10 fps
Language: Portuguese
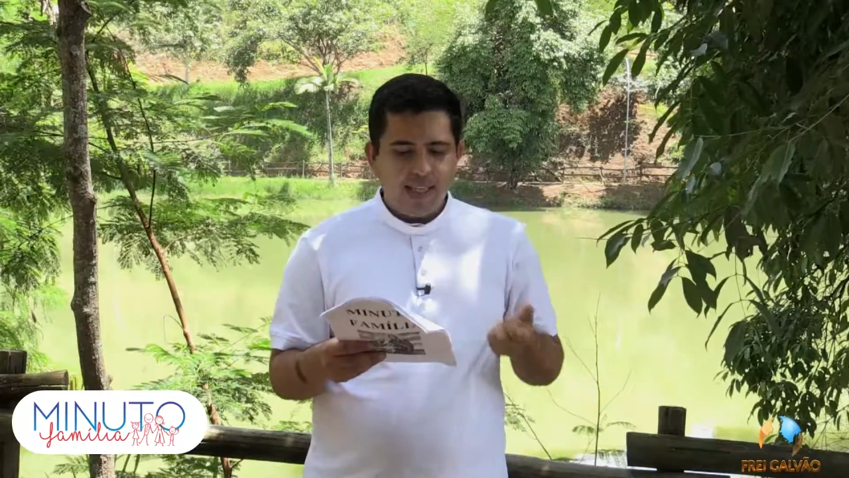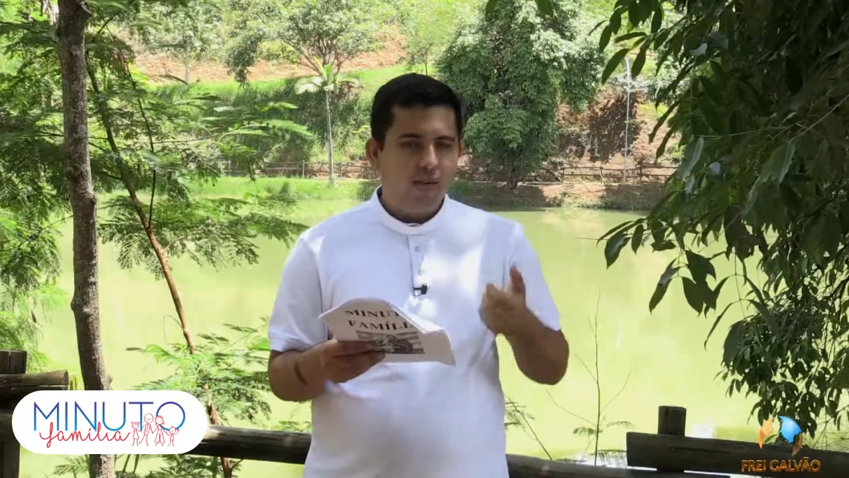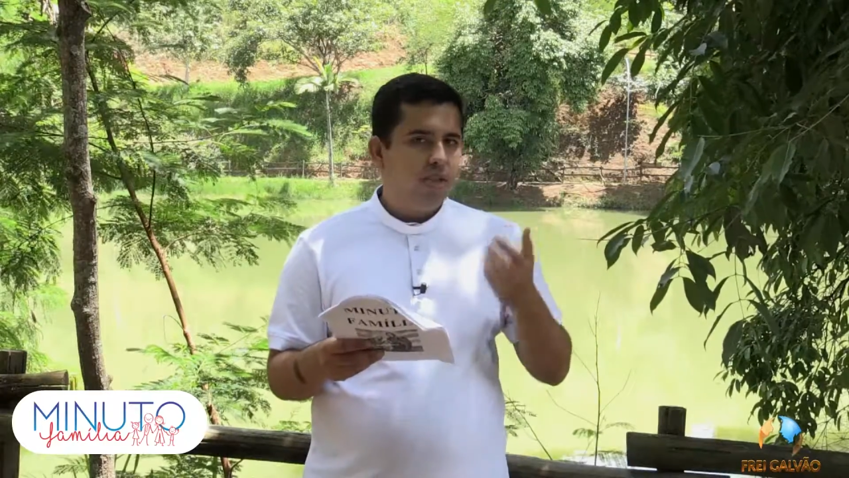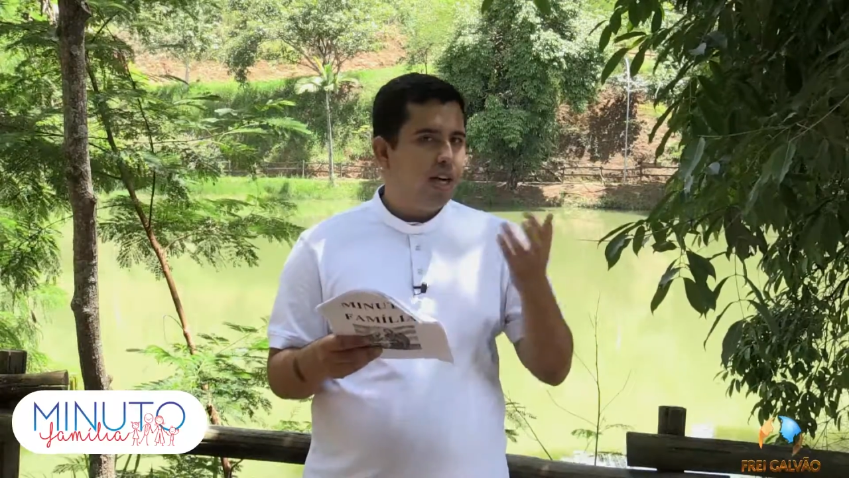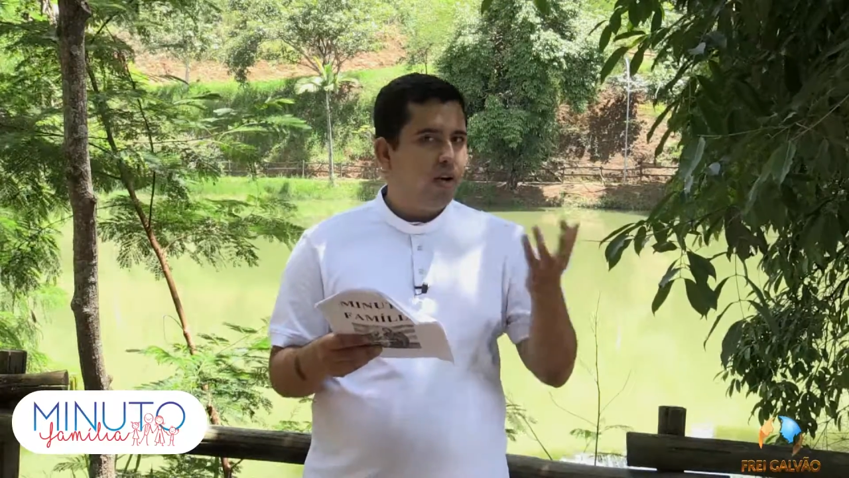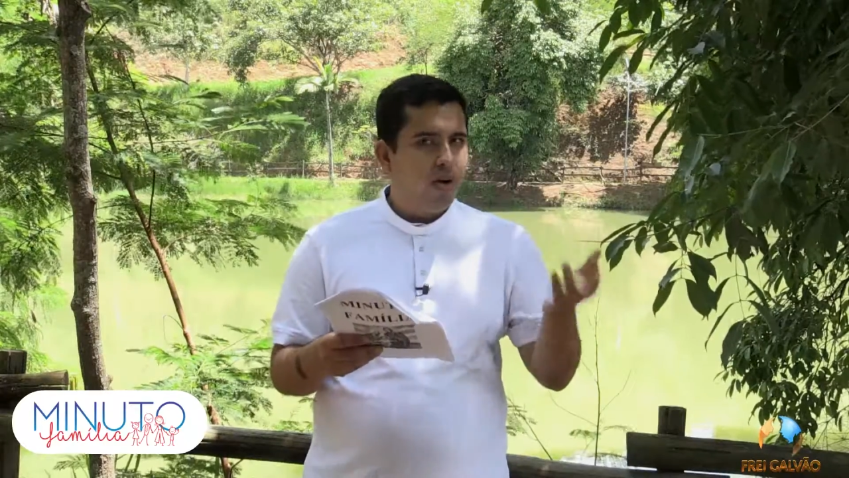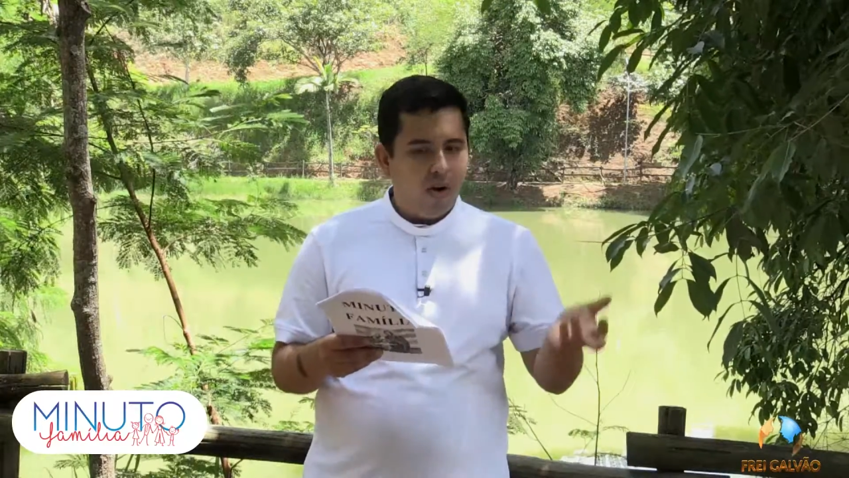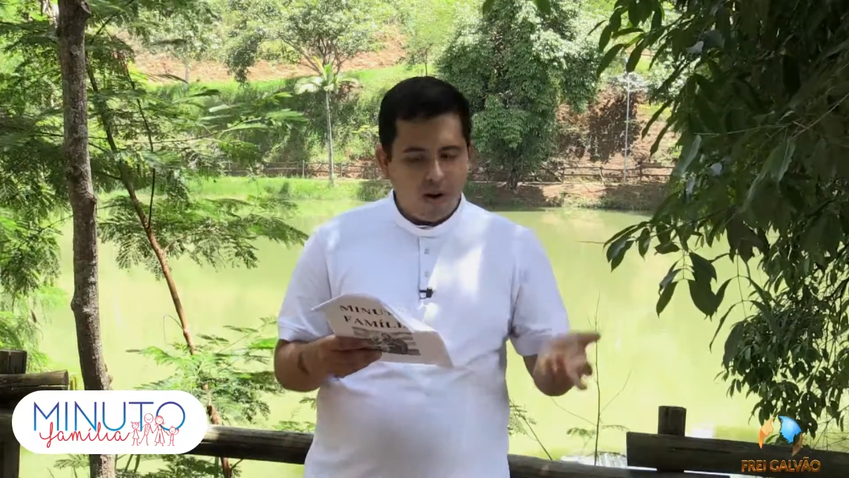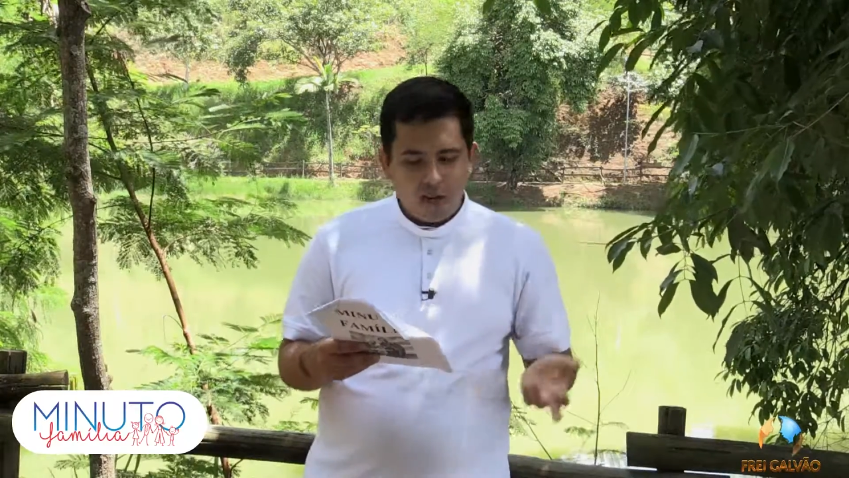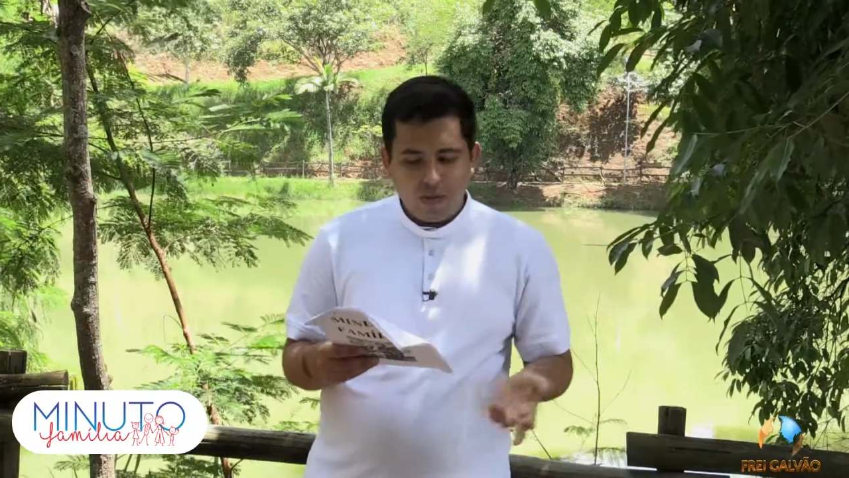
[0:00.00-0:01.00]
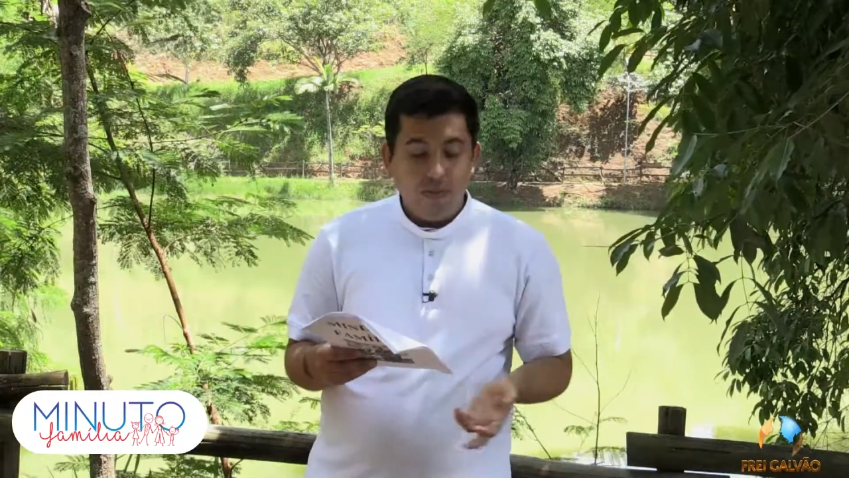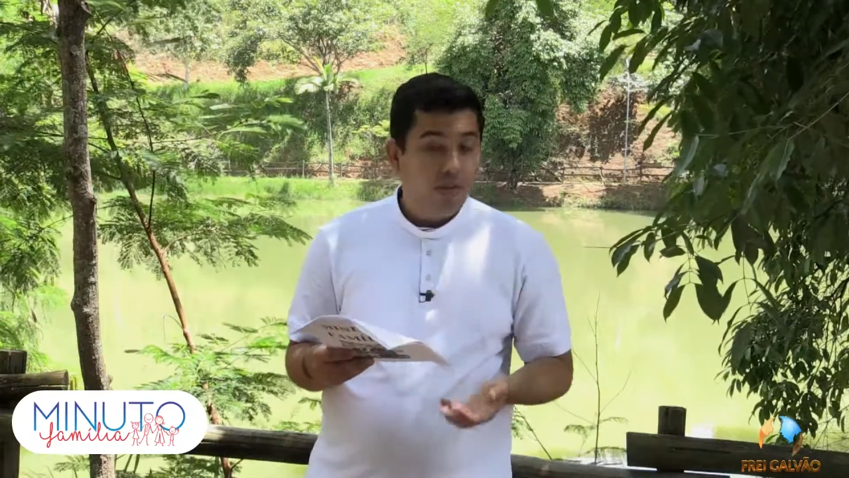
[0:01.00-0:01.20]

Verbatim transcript: que não dialogam,